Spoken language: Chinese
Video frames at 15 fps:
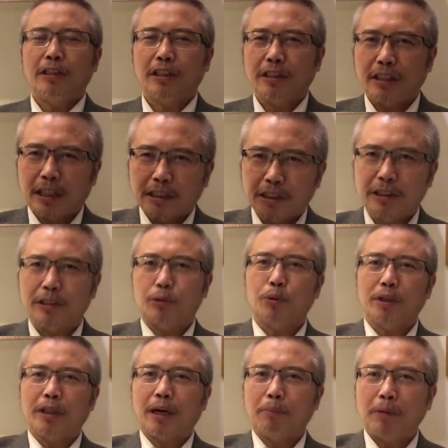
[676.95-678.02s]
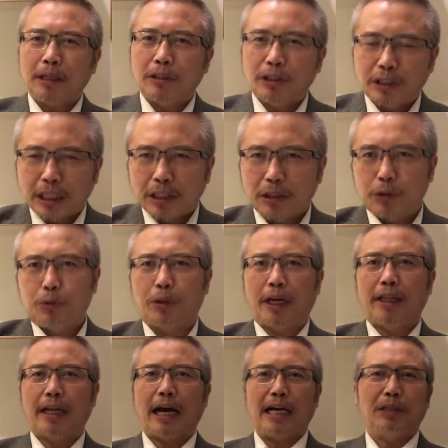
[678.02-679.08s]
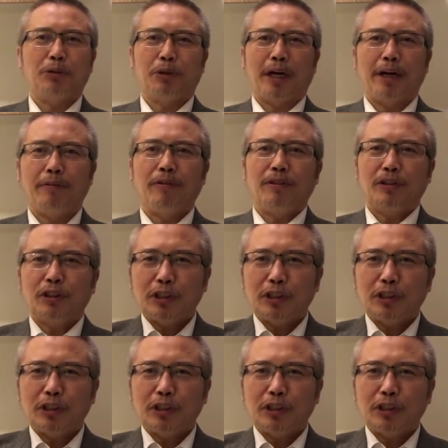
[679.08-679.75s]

这将是对他们的政权安全、